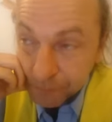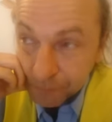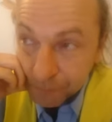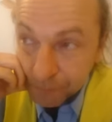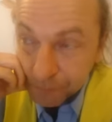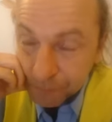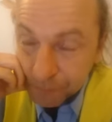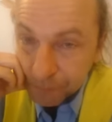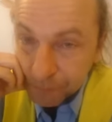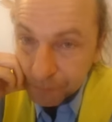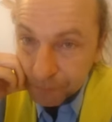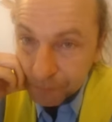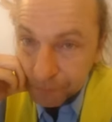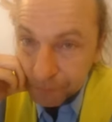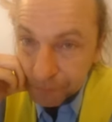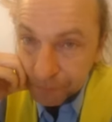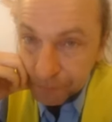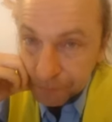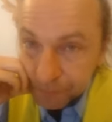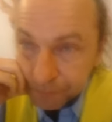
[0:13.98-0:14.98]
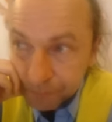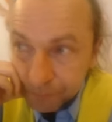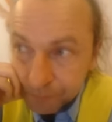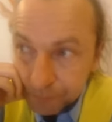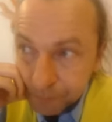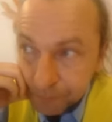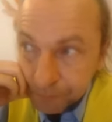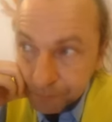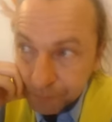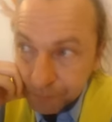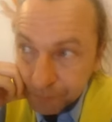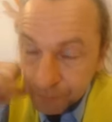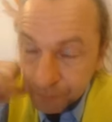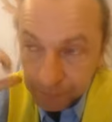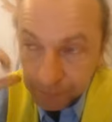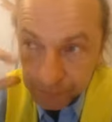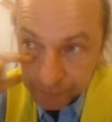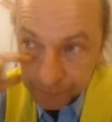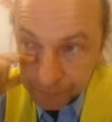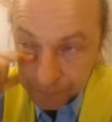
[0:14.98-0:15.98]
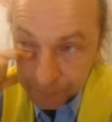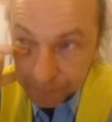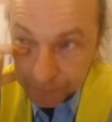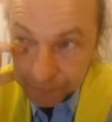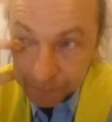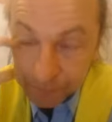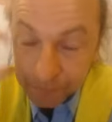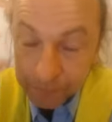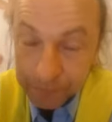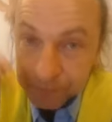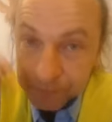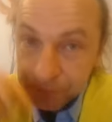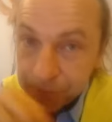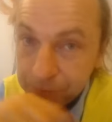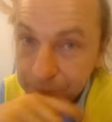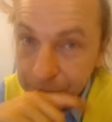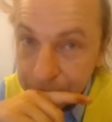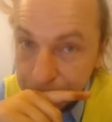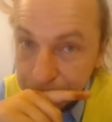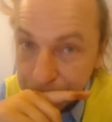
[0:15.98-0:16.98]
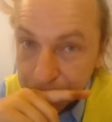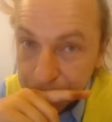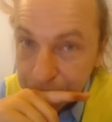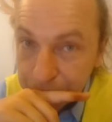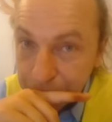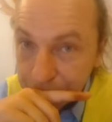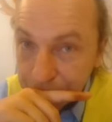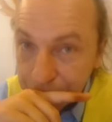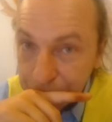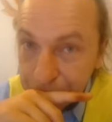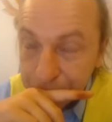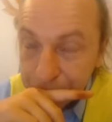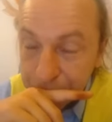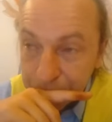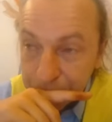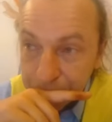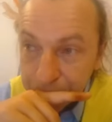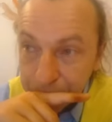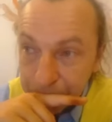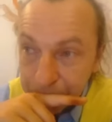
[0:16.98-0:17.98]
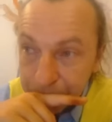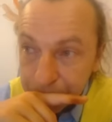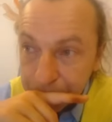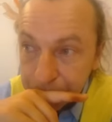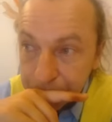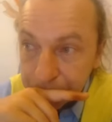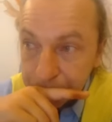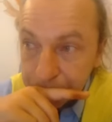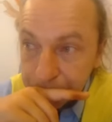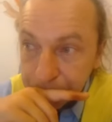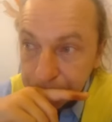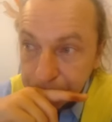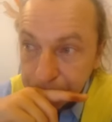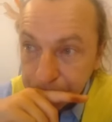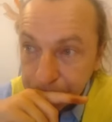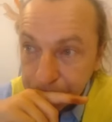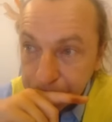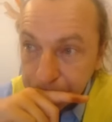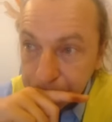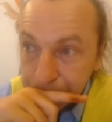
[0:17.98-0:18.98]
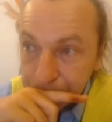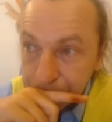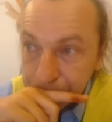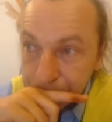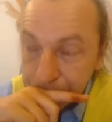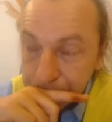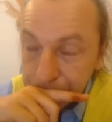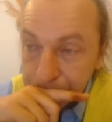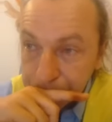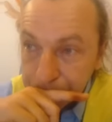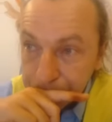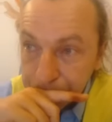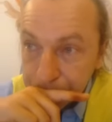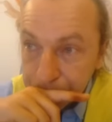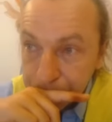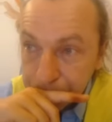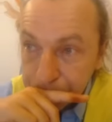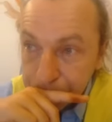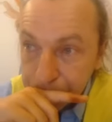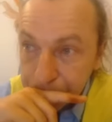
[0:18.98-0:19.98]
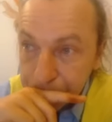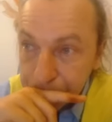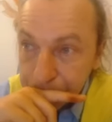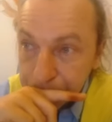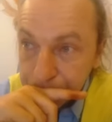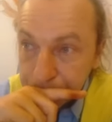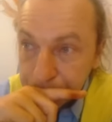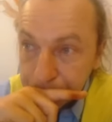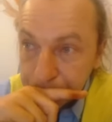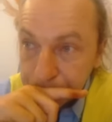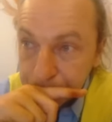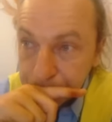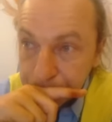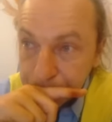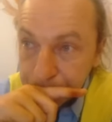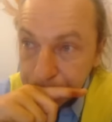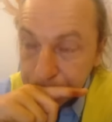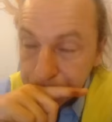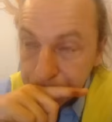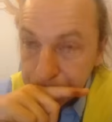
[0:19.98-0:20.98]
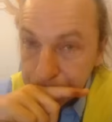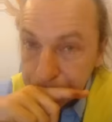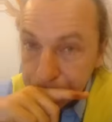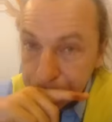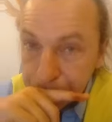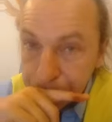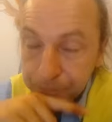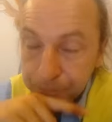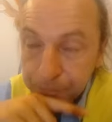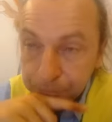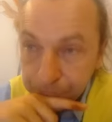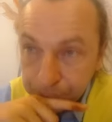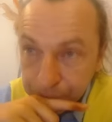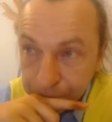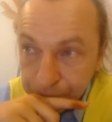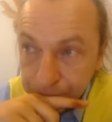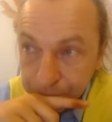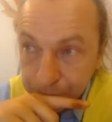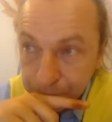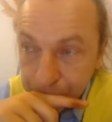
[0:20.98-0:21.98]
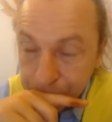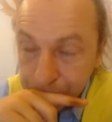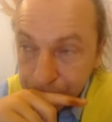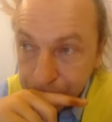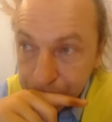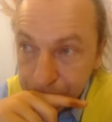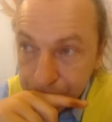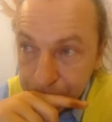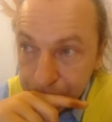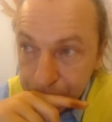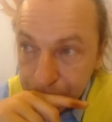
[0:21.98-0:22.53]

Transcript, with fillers: Et on a un thème assez intéressant qui est le thème de la confiance, la confiance qu'on a donnée euh, aux, politiques et puis qu'ils l'ont prise, euh, la confiance